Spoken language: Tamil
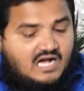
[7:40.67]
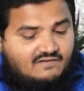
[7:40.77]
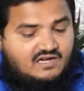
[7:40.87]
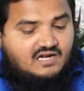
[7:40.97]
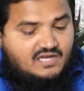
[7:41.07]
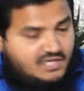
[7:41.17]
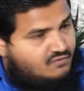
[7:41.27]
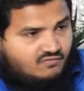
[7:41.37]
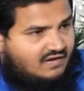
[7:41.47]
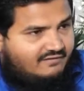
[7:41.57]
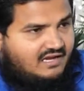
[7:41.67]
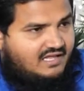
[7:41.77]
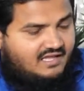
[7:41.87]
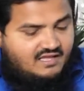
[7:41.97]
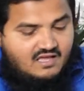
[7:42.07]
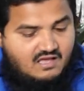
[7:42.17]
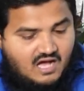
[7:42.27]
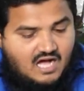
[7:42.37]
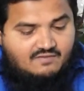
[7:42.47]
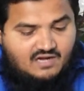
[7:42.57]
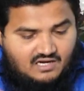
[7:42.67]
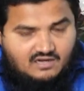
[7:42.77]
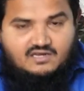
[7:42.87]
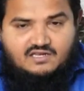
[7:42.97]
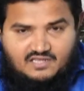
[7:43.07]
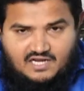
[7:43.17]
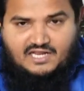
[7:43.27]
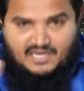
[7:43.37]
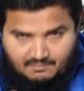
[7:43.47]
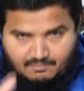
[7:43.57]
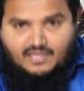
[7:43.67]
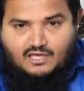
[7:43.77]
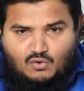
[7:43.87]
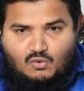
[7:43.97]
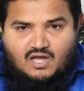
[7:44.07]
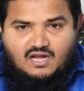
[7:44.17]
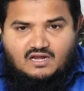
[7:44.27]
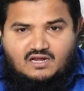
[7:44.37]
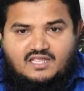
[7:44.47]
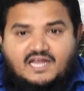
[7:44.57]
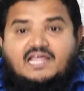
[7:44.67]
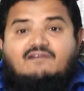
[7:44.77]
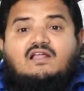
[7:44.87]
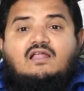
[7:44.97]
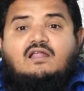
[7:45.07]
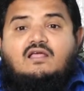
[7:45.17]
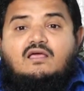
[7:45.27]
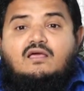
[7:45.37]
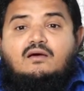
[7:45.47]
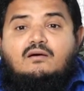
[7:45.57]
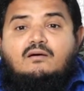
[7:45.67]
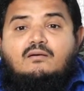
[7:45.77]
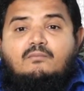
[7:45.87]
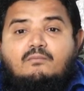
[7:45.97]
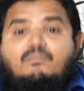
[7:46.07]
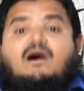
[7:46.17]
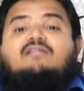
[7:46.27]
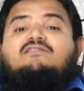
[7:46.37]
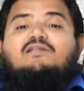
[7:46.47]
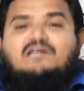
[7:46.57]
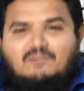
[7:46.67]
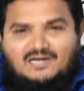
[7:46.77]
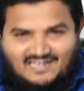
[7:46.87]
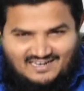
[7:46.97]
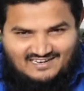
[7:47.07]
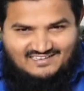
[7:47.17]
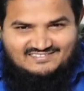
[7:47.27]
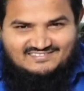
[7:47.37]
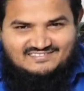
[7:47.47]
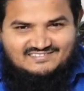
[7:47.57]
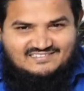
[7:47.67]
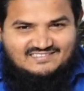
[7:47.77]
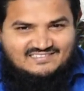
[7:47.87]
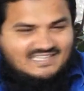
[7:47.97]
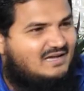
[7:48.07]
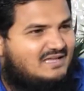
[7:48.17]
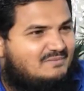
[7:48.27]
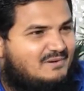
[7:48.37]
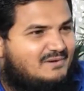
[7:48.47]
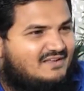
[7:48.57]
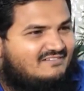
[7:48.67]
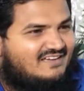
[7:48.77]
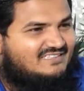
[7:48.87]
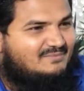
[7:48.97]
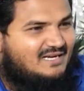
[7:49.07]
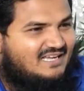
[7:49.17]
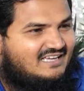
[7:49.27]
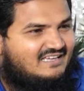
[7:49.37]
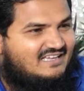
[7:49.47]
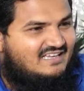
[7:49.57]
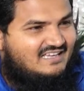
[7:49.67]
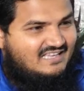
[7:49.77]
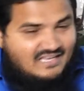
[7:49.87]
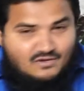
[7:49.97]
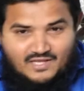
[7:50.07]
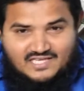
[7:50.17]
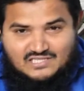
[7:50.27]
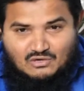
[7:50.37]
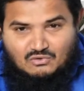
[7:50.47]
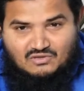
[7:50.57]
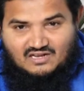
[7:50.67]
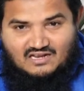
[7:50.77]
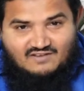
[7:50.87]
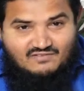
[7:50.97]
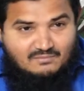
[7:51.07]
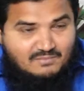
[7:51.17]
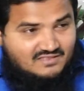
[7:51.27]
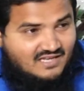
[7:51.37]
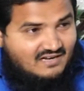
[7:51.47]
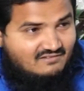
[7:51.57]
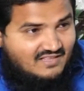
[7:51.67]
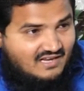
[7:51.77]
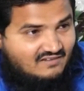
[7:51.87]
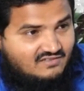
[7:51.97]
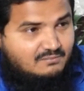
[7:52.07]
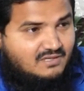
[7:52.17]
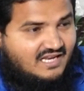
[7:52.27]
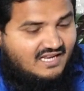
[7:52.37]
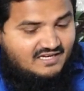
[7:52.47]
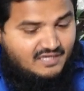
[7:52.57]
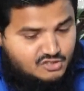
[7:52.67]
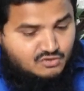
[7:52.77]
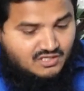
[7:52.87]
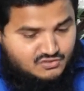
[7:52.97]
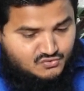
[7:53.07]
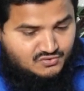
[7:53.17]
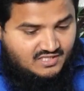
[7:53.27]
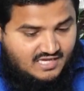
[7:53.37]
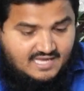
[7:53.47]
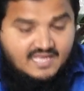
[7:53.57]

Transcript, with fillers: அவர்கள் இன்னும் வரவில்லை அவர்கள் என்னை நம்பிக்கை கொள்வார்கள் என்னை அவர்கள் பார்த்திருக்க மாட்டார்கள் எப்படிப்பட்ட வார்த்தை பாருங்கள் என்னுடைய சகோதரரை நான் விரும்பி தேடுவதை நான் விரும்புகிறேன் என்று சொன்ன ரசூலுல்லா